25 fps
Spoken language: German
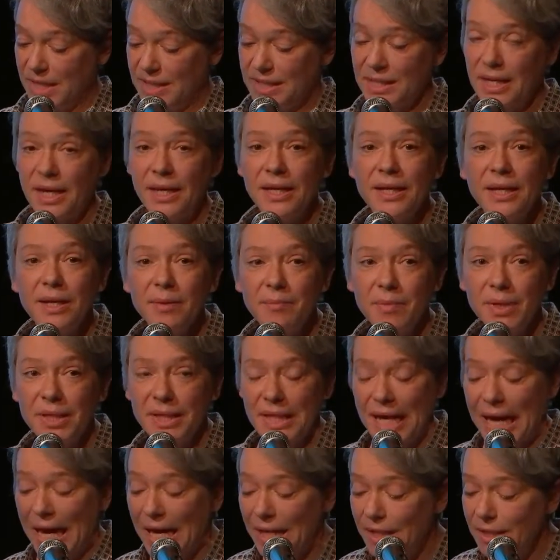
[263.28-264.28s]
Daher
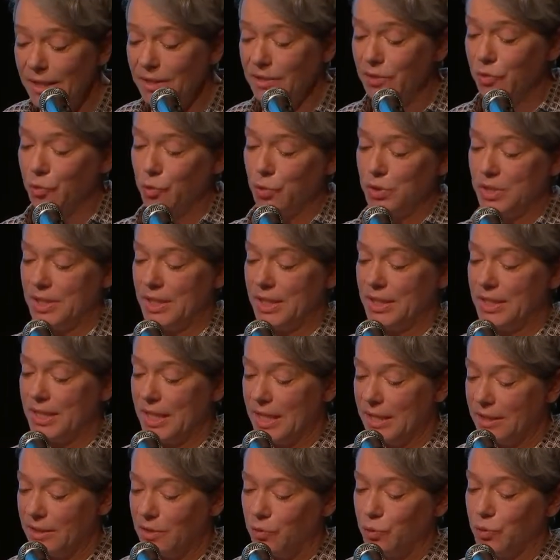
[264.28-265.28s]
mein allergrößter
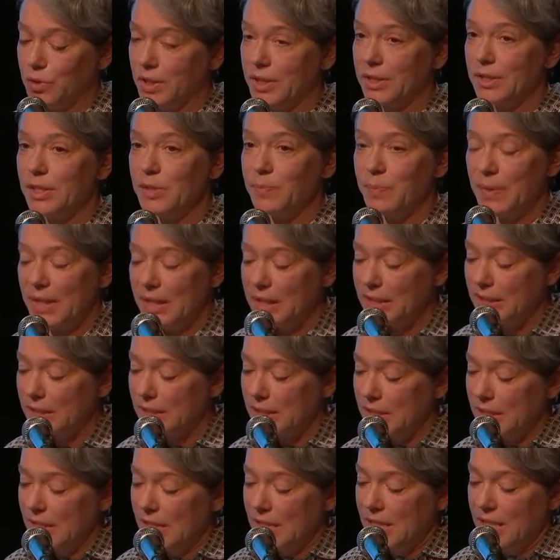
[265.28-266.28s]
Dank und
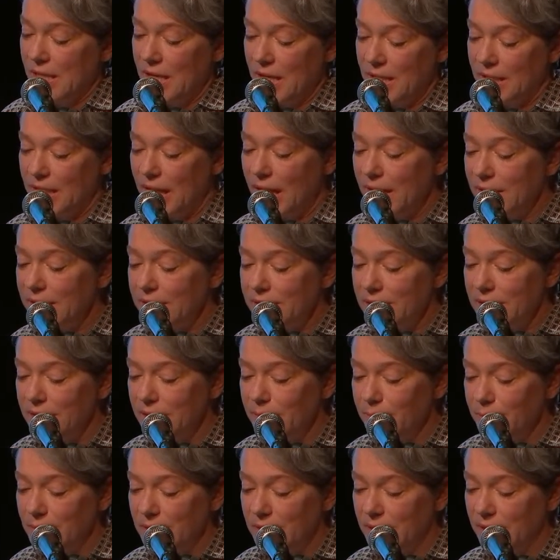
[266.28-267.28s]
Respekt an alle
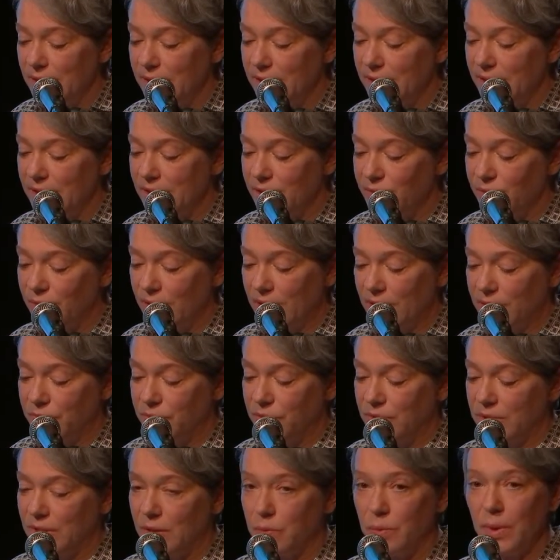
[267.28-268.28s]
Teammitglieder des
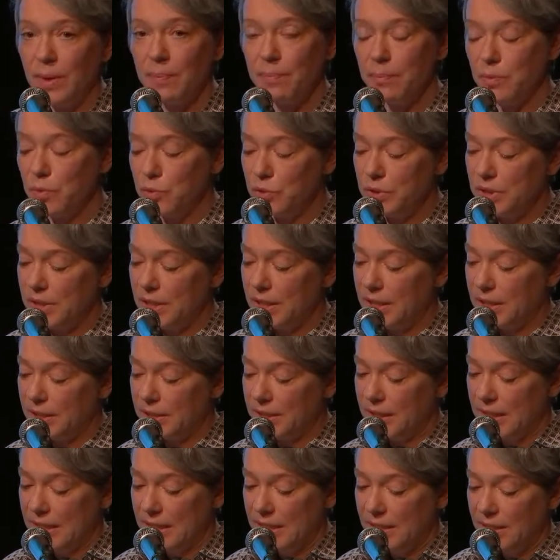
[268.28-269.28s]
Frankfurter
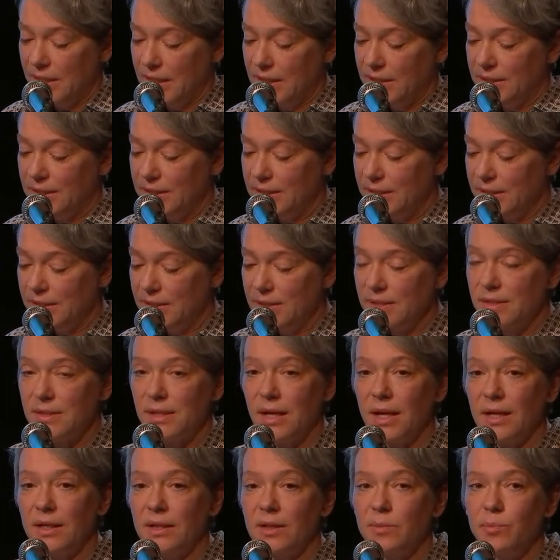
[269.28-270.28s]
Webmontag, die dieses
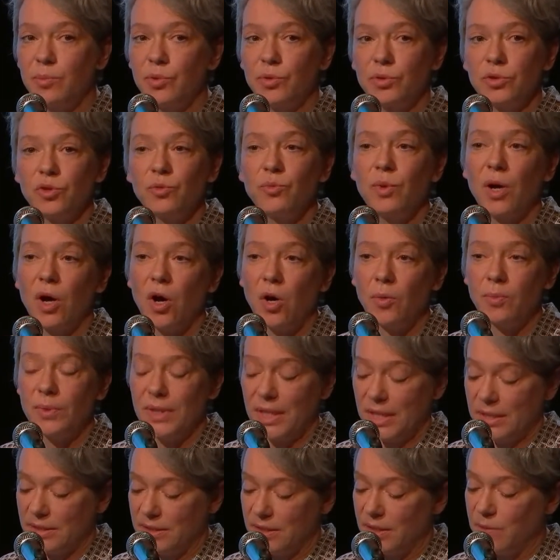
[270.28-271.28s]
Angebot überhaupt
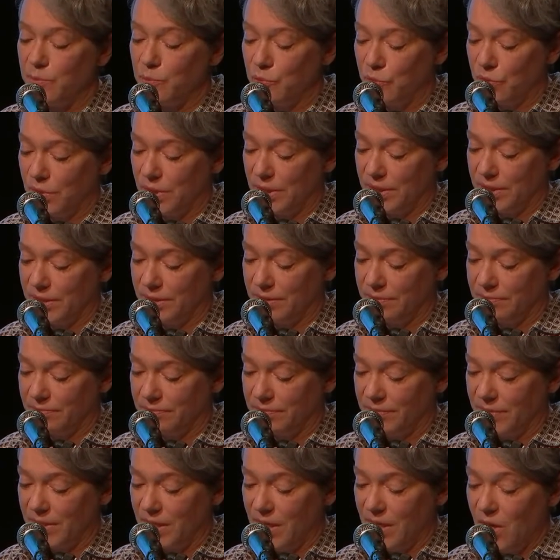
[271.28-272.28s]
erst ermöglichen.
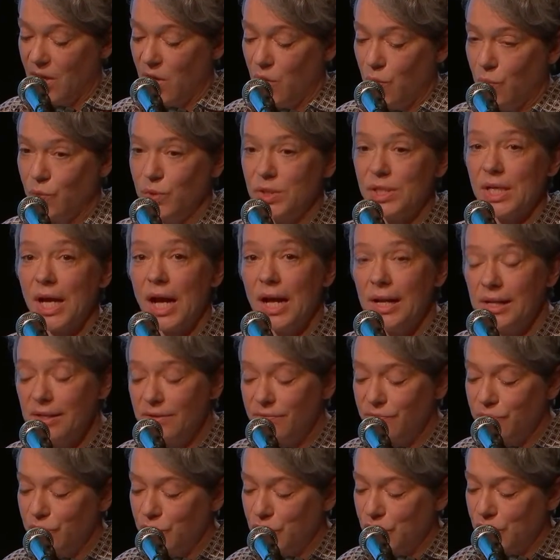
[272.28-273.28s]
Uns
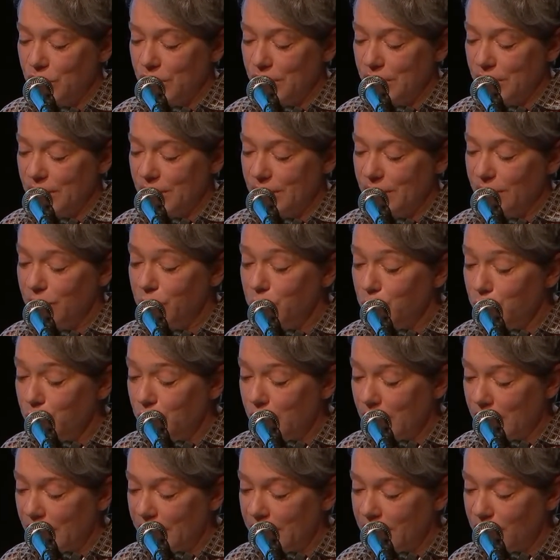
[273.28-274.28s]
allen wünsche ich
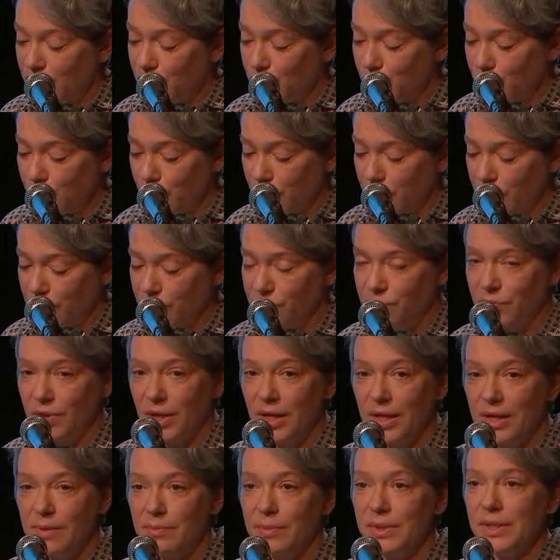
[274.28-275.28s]
nun einen schönen und vor
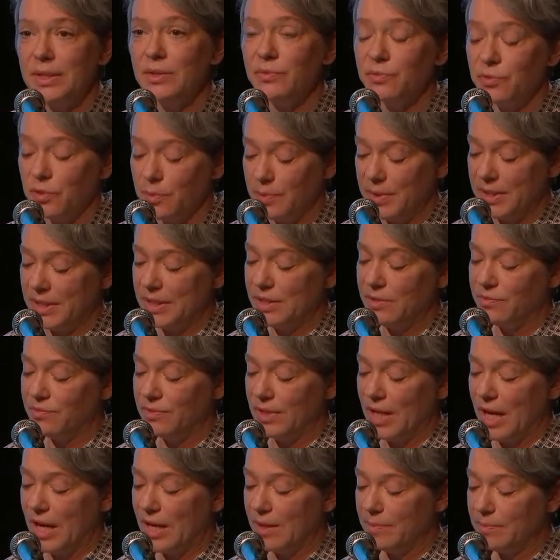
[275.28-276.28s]
allem
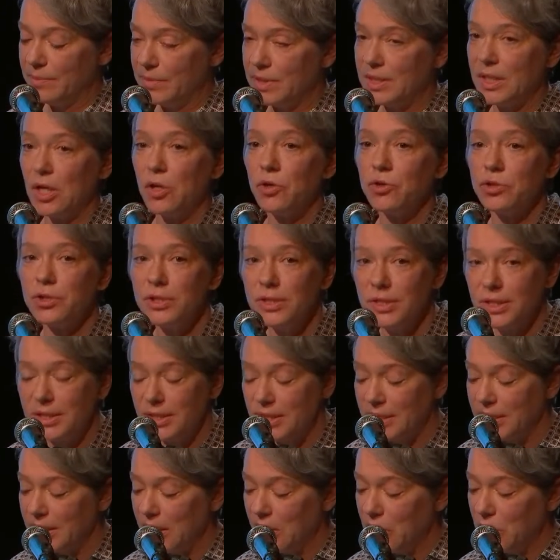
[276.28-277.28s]
informativen Abend. Tauschen Sie
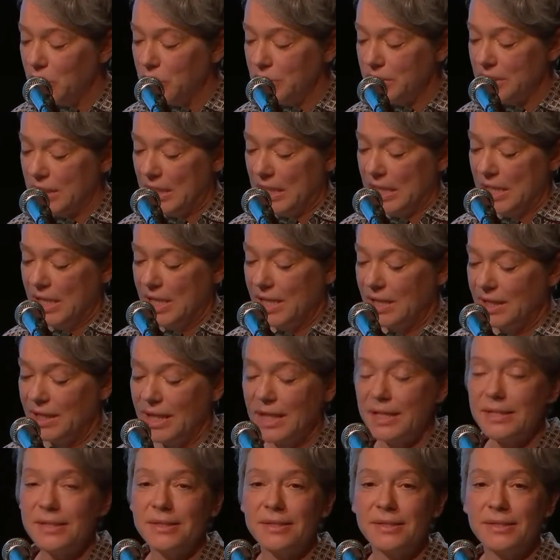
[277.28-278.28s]
sich aus,
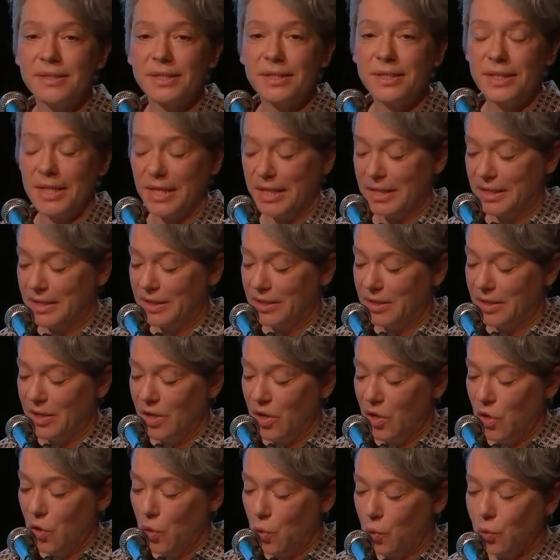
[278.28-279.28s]
lernen Sie sich kennen
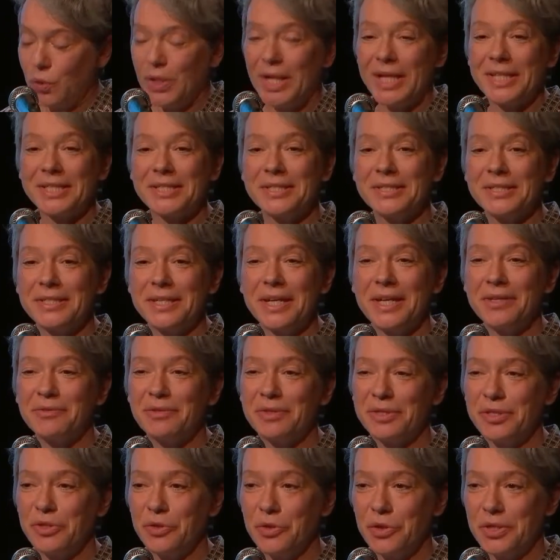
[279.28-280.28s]
und lassen Sie
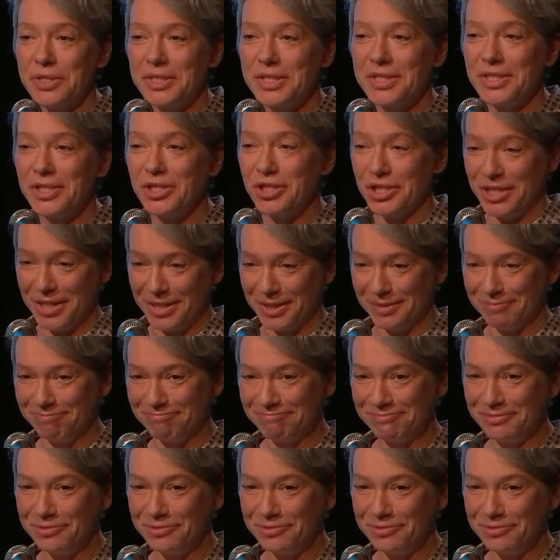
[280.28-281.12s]
etwas Neues entstehen.